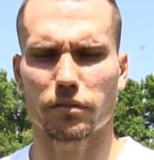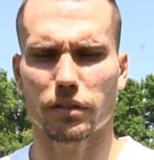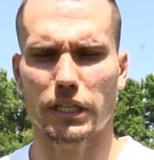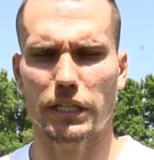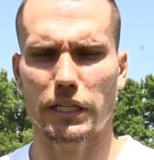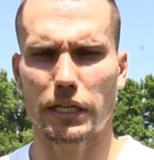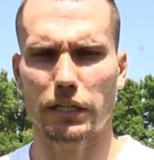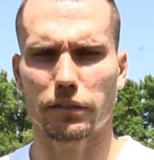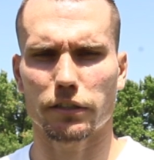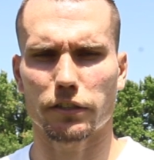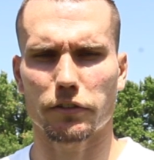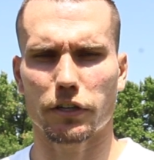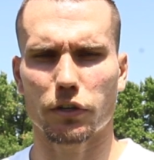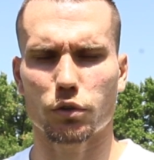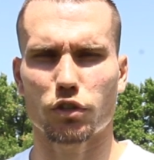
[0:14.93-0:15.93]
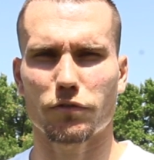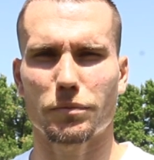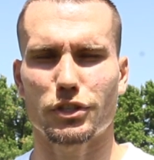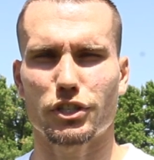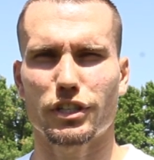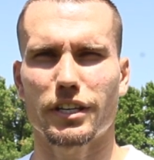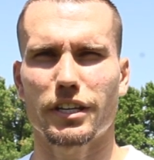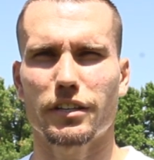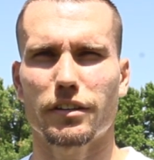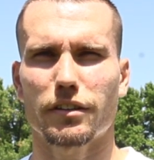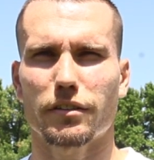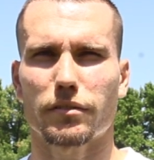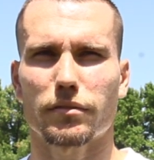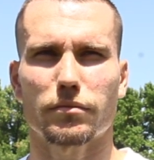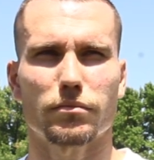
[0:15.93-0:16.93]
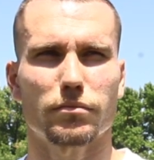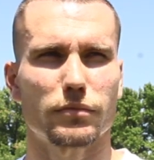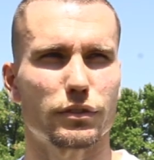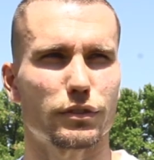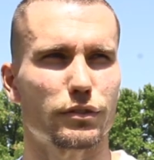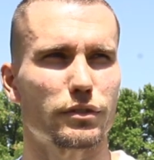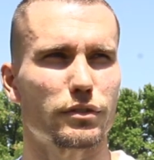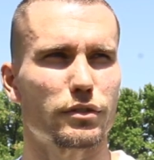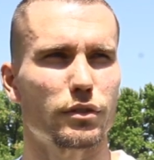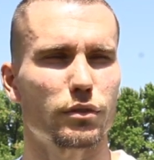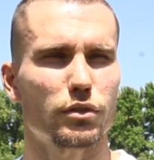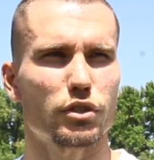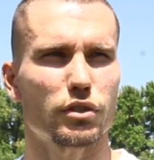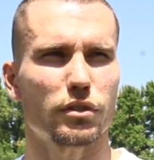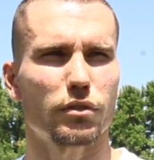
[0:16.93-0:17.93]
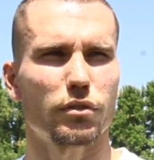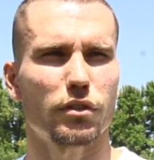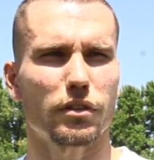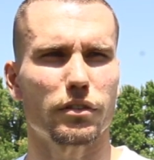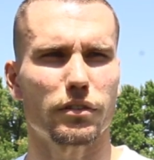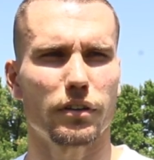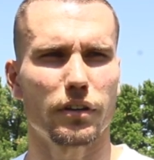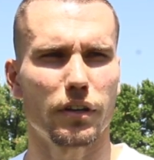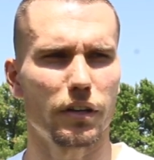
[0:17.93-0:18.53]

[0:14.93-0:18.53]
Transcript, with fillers: А так, хорошее впечатление, солнечный город,